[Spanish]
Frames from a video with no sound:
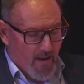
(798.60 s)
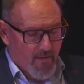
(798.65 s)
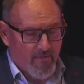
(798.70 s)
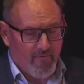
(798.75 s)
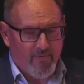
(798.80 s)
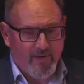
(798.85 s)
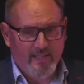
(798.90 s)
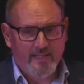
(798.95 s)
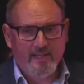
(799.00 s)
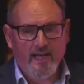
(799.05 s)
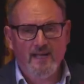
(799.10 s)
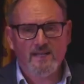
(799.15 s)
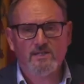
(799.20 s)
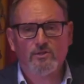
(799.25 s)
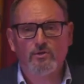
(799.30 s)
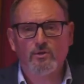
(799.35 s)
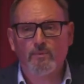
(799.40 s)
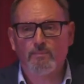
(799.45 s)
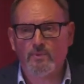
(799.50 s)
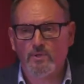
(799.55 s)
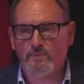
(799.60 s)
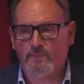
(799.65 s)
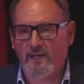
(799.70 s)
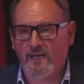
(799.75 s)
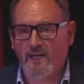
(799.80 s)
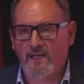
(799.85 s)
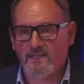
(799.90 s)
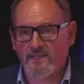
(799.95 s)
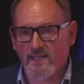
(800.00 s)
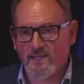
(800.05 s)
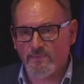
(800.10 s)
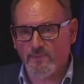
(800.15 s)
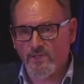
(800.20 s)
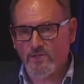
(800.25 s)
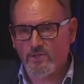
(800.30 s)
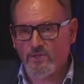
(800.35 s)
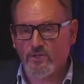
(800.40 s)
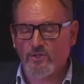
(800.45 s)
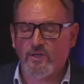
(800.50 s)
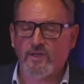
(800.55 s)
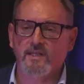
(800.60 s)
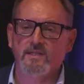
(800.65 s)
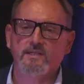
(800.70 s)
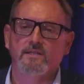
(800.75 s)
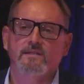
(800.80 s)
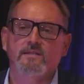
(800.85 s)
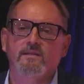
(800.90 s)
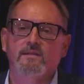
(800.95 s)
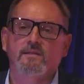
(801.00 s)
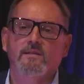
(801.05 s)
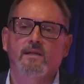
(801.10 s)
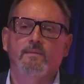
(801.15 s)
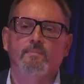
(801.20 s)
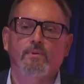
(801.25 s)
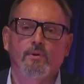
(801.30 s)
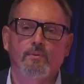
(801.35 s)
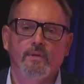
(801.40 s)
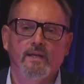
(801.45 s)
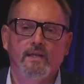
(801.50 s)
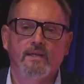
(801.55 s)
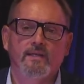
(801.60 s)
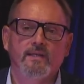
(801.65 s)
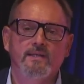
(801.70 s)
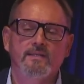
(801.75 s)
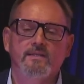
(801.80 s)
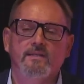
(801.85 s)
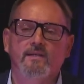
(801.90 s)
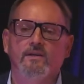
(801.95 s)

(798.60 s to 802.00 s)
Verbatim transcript: Frente a esto, pues vienen estas visiones que provienen este,